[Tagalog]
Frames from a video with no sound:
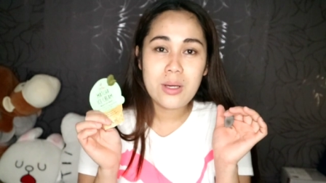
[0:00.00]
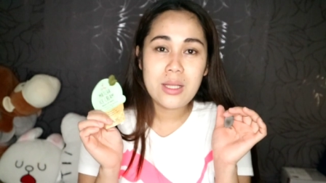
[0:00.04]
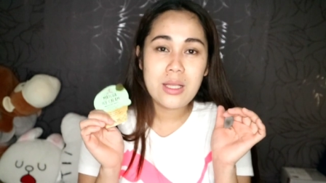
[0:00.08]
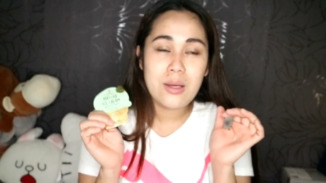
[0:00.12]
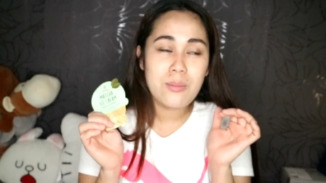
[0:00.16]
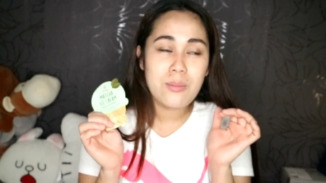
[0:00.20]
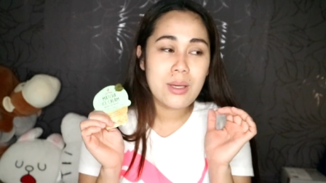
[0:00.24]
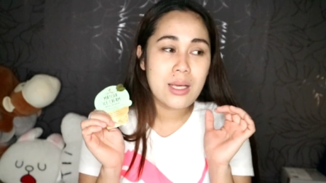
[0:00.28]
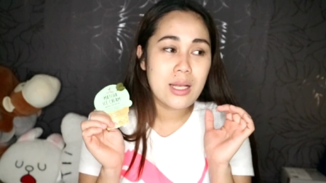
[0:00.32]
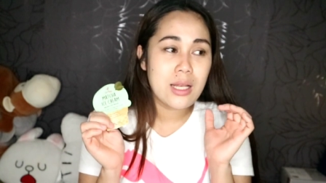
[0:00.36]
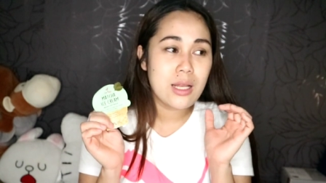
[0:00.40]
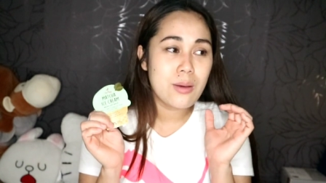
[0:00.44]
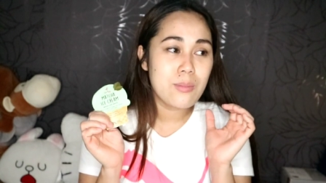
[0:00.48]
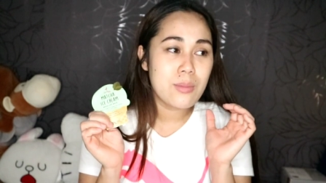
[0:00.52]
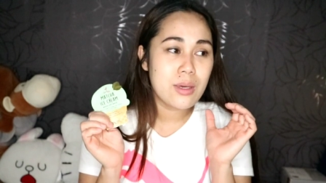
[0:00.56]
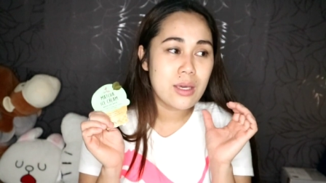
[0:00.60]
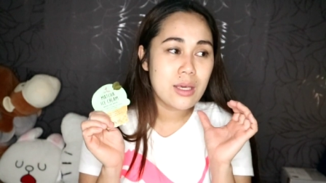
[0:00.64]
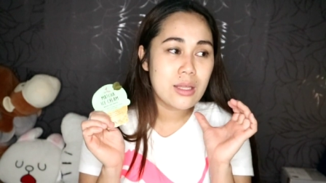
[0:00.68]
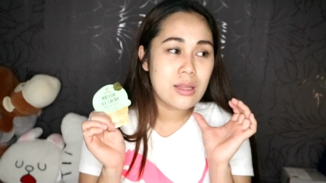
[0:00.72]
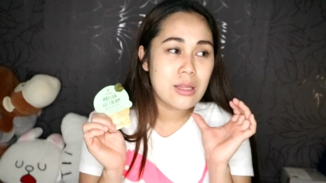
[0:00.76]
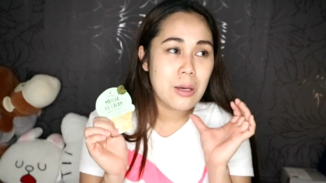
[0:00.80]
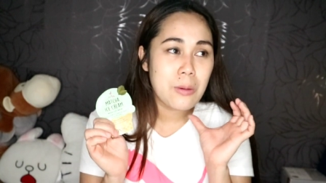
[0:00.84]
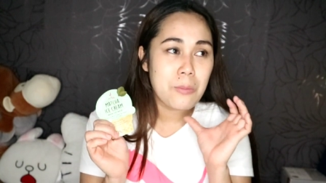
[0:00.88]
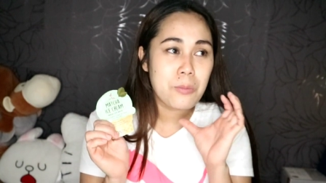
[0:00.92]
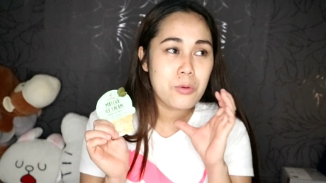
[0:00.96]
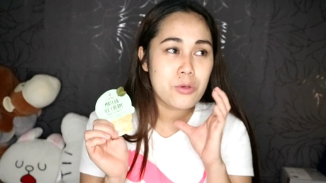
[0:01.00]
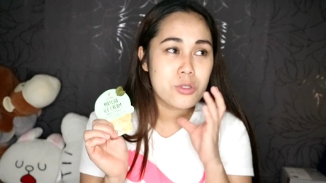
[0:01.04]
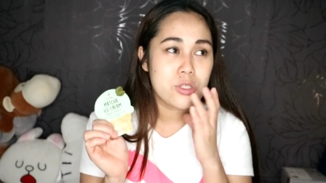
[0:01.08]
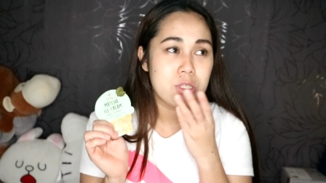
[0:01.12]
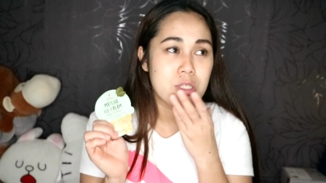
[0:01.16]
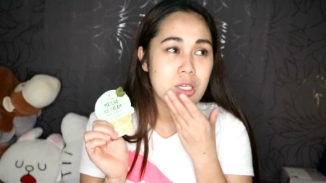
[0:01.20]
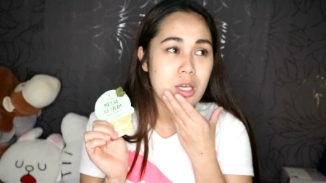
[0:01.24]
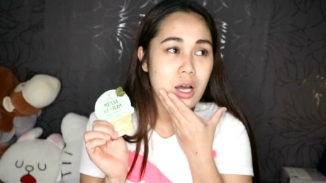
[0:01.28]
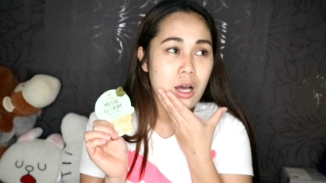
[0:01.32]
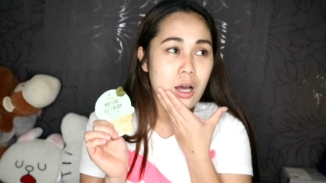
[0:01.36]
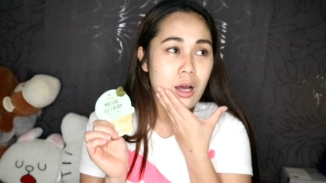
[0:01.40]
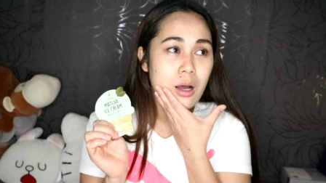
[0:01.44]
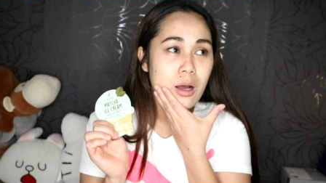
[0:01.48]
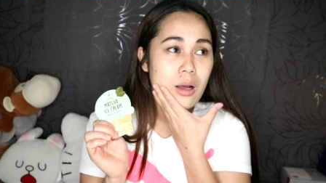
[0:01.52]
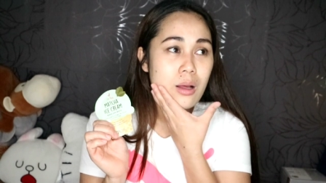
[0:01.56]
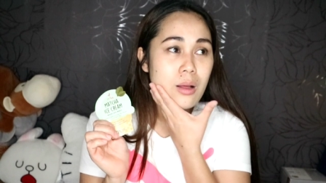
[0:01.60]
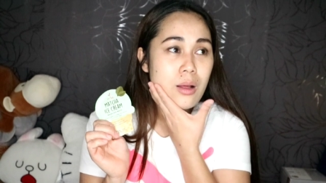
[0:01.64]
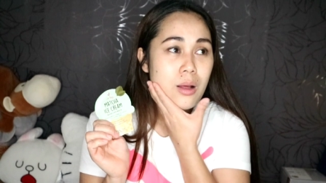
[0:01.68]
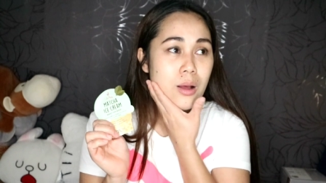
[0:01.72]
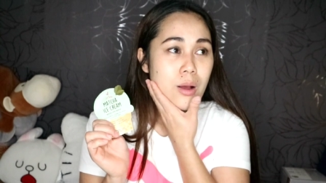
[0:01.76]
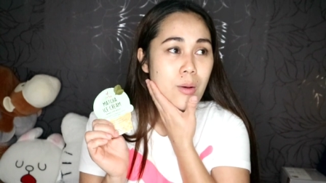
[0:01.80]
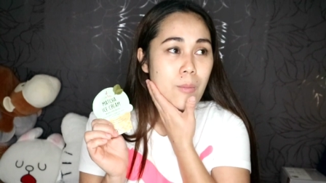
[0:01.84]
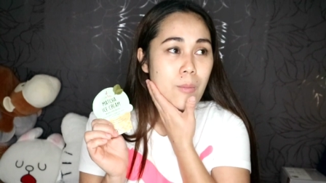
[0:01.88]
malamig-lamig tapos uh,